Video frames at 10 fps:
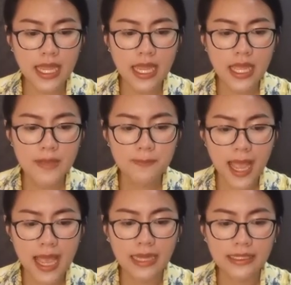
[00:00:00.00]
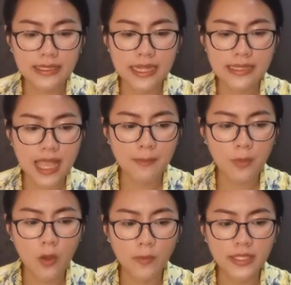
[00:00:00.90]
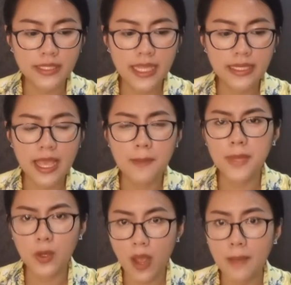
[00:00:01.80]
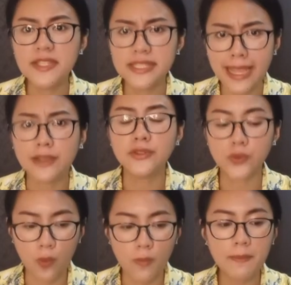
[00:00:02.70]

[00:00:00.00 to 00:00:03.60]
เนี่ยป่าหนึ่งในสามของประเทศเนี่ยมีความเสี่ยงสูง